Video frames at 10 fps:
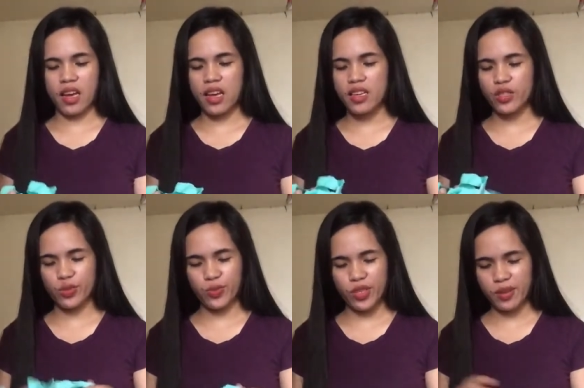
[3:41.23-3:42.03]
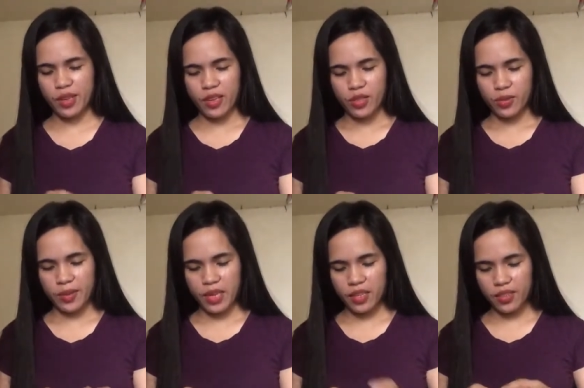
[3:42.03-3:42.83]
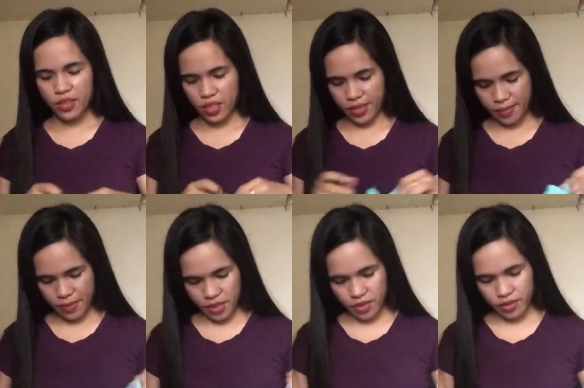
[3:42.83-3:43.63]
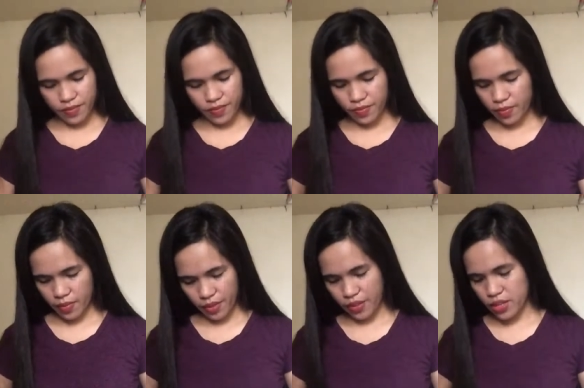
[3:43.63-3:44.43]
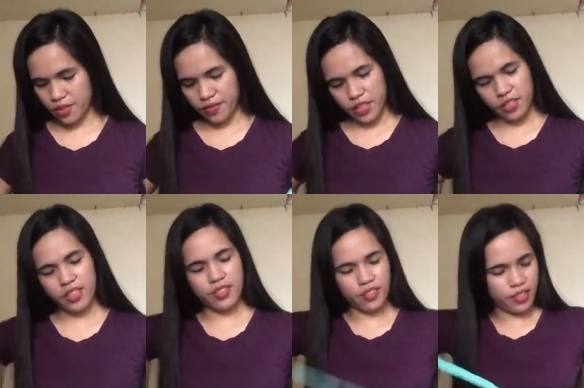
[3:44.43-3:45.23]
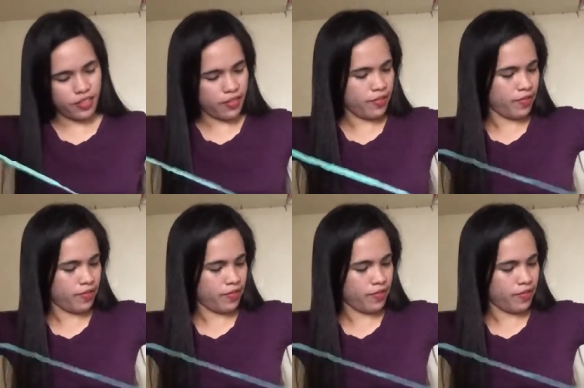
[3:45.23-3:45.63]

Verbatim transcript: ah, so pwede. So parang ano siya, parang fashion-fashion din. Fashion,